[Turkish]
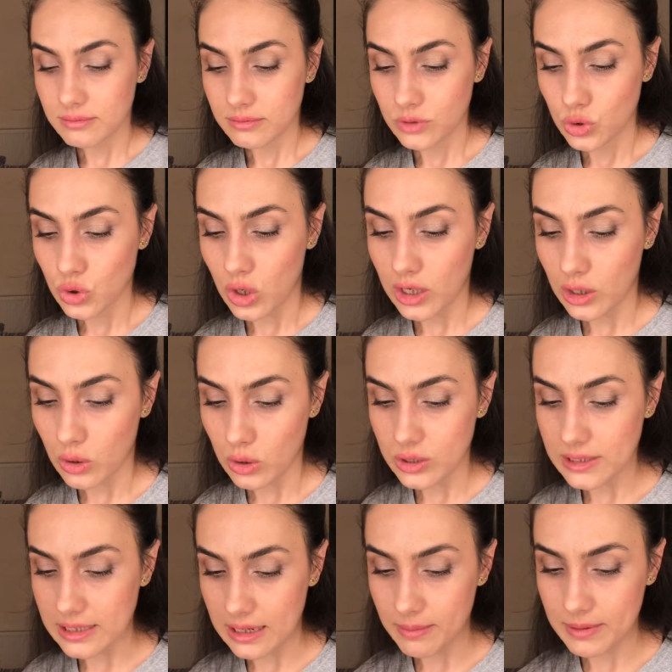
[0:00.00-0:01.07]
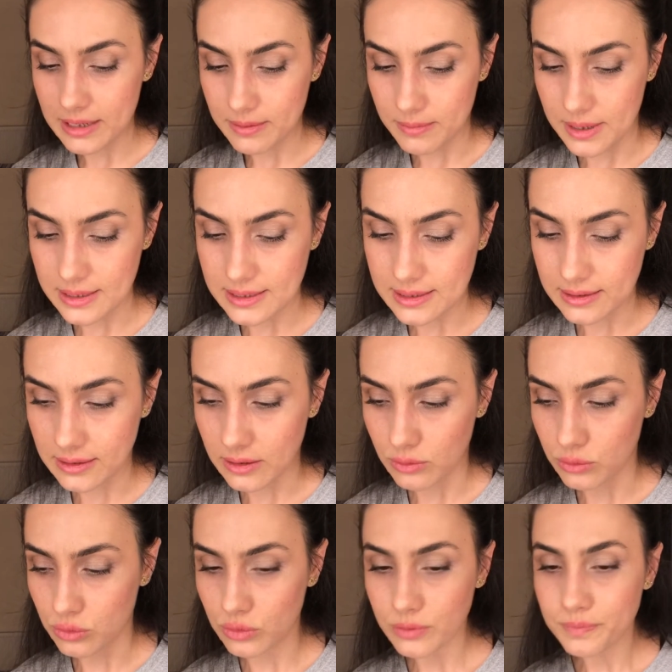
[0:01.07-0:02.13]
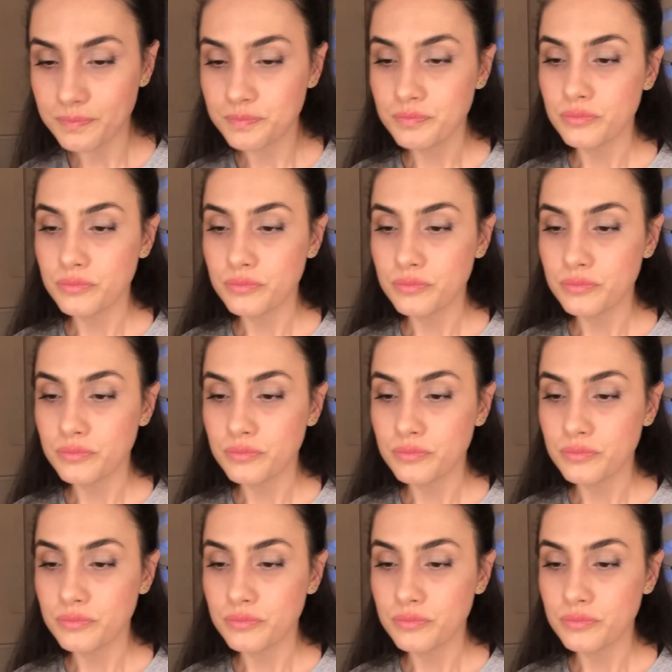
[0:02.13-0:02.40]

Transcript: şöyle gösterebilirim aslında onu.